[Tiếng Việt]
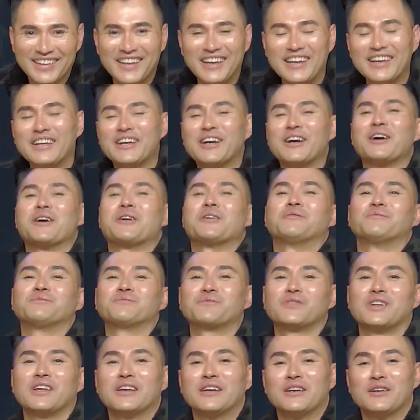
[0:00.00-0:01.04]
thì um,
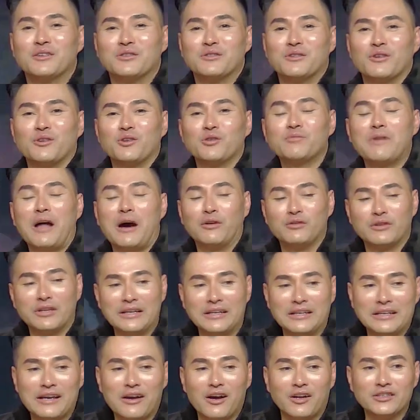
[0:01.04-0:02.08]
lúc đầu thì
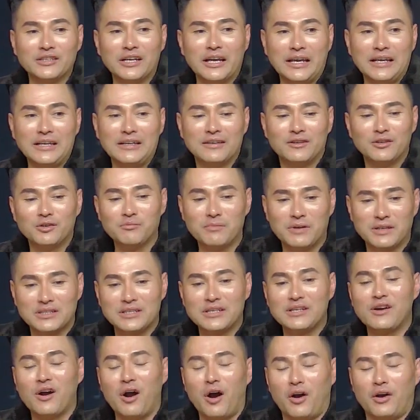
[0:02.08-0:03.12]
Leon nghĩ lúc mà
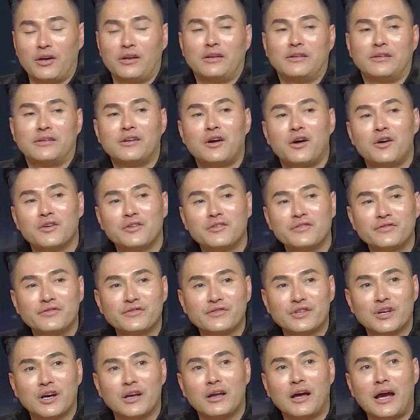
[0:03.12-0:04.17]
Si gọi nói
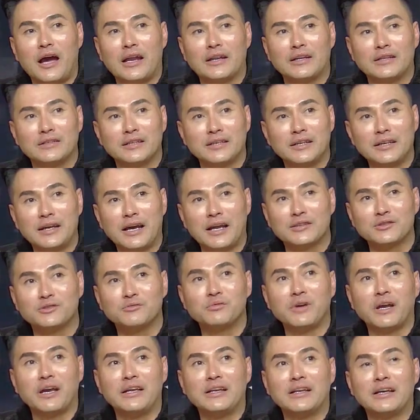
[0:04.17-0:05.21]
cho anh thì anh
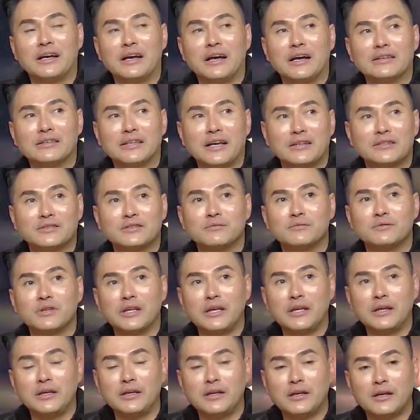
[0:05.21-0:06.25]
cũng nghĩ là chắc
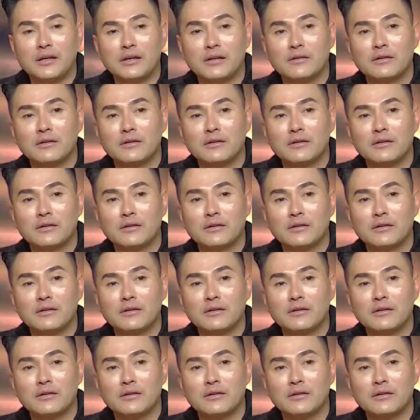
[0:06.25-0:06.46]
chỉ